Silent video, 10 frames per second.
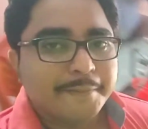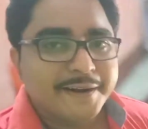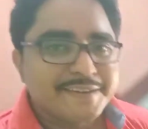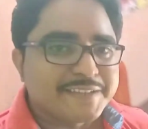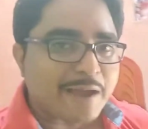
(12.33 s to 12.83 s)

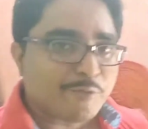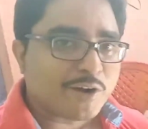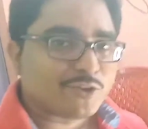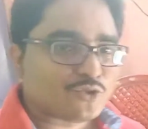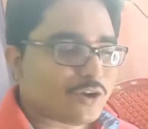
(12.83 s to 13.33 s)
ফ্রেন্ডস কেমন
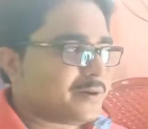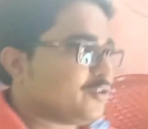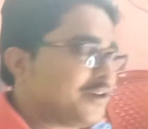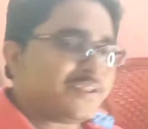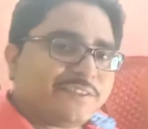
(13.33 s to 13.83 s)
আছো সবাই
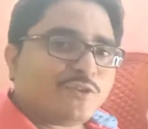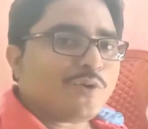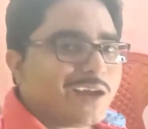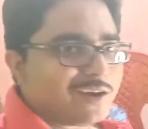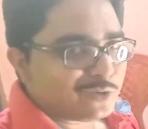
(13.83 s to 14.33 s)
অনেক দিন
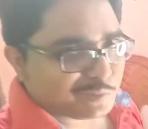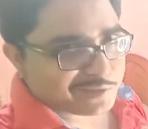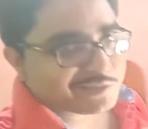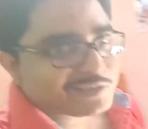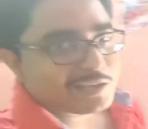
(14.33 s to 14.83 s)
হয়ে গেল
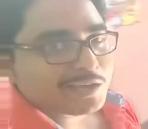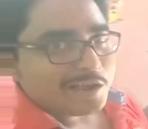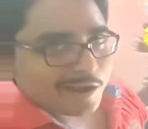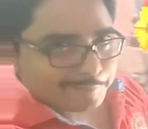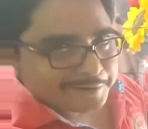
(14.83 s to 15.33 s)
তোমাদেরকে
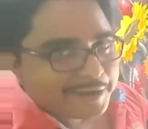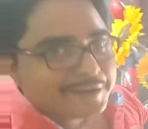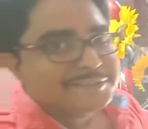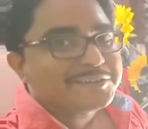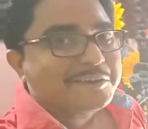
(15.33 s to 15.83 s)
আমার
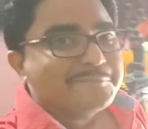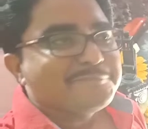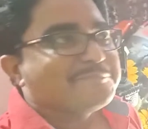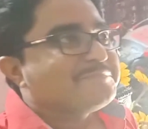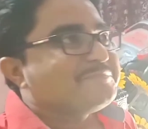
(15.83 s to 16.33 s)
গ্যারেজ কাম
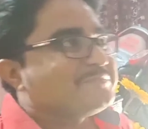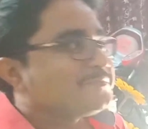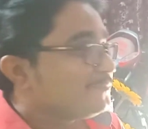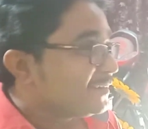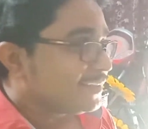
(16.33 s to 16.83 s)

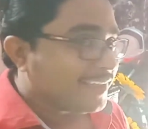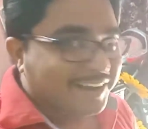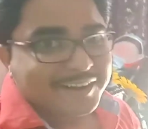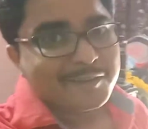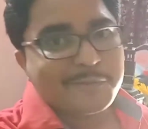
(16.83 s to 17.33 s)
মানে
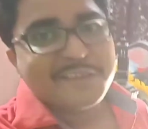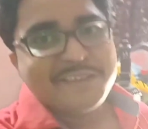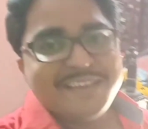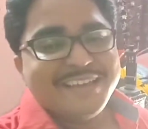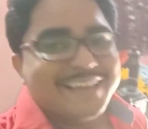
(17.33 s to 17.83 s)
একাডেমি
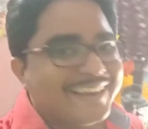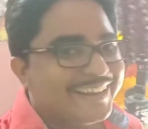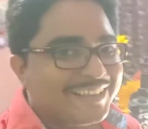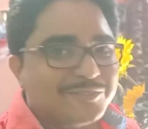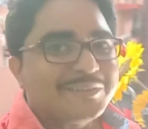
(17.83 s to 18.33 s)

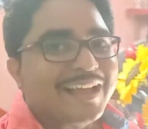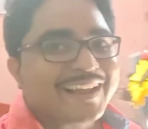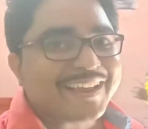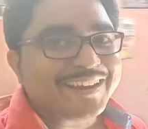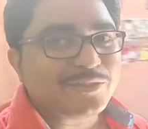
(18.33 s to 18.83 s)
এটা কিন্তু
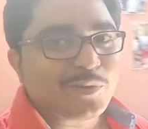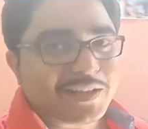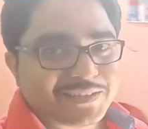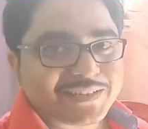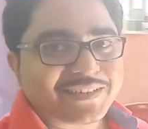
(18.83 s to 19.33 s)
দেখাইনি তো
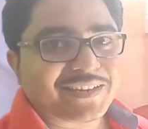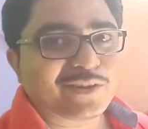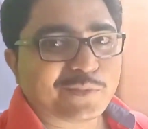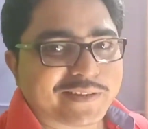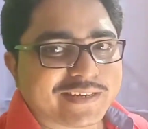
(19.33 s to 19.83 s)
আজকে
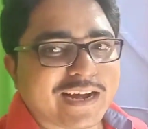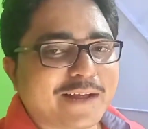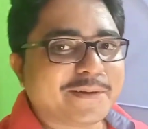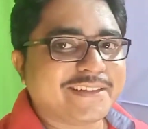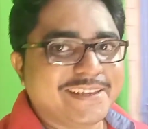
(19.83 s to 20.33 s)
সেটাই তোমাদেরকে
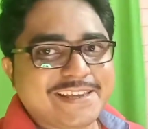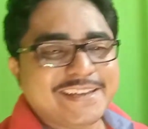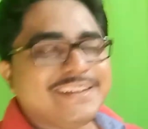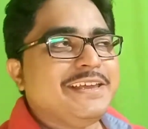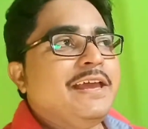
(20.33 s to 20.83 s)
আরেকবার
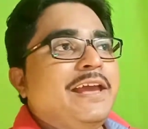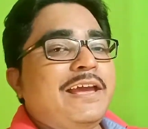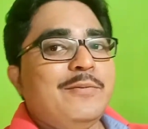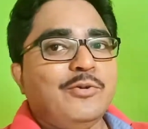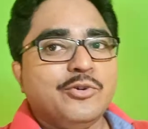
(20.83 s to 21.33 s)
দেখিয়ে নিই
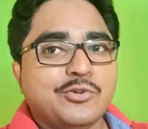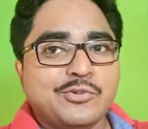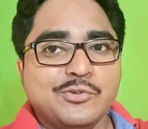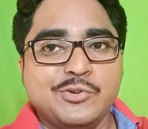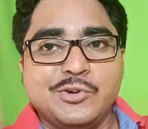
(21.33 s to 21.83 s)
এবং
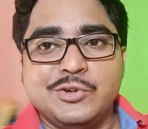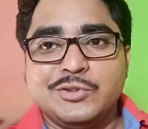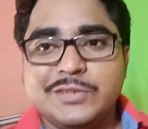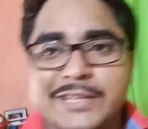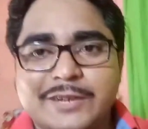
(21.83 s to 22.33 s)

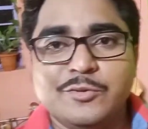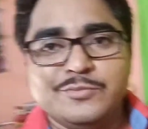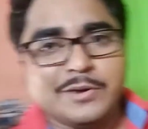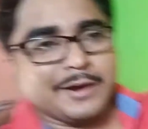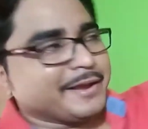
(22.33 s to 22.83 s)
দেখো
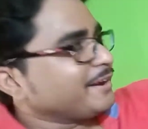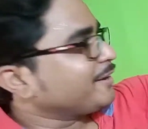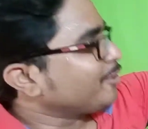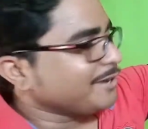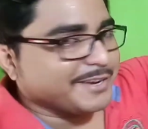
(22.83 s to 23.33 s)
এখানে
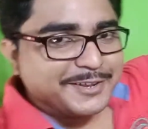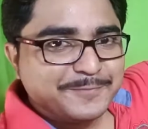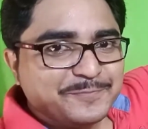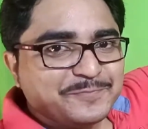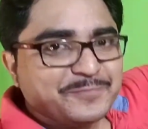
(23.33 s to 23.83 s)
অলরেডি
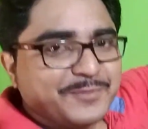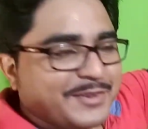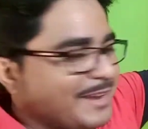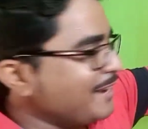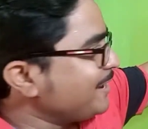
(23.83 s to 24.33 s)

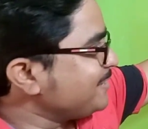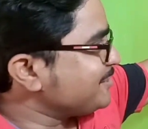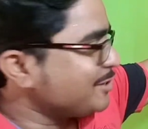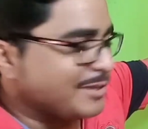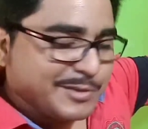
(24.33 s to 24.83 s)

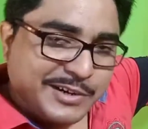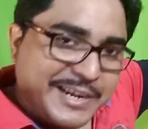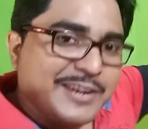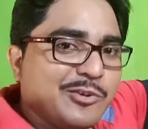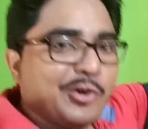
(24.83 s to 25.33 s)
যে
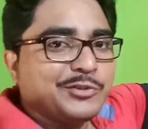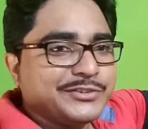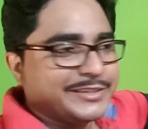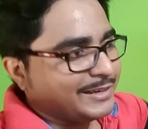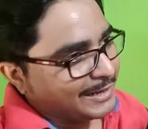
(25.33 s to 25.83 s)
গ্রিন ক্লথ
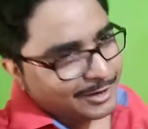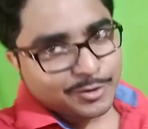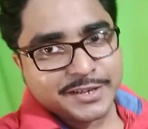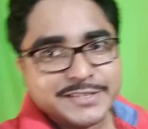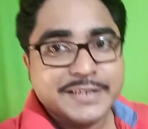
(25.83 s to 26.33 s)
সেটা
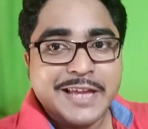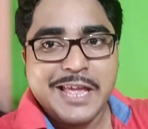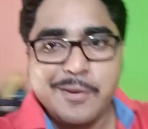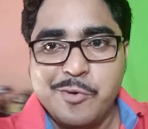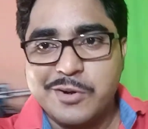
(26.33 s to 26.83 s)
লাগানো আছে
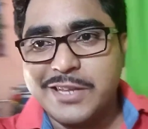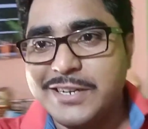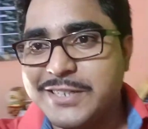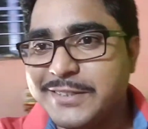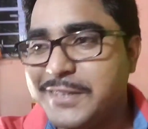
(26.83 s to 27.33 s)
এবং
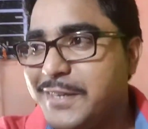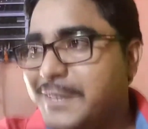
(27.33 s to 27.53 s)
তার সাথে